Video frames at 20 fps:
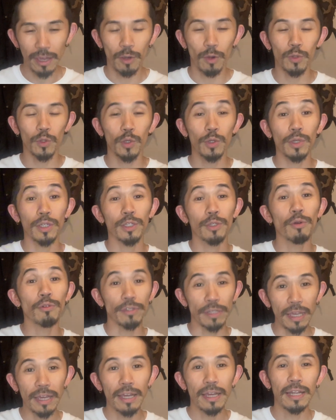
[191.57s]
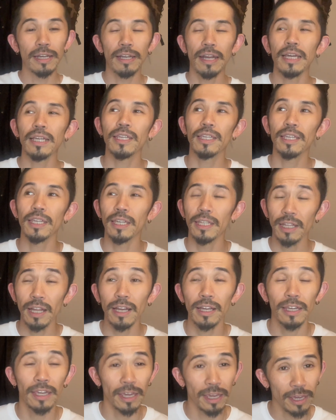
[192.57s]
今年はすごくね、ラッキー
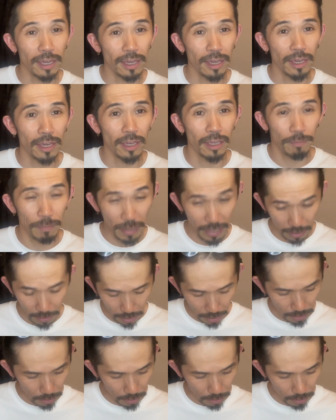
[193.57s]
な、えー、め、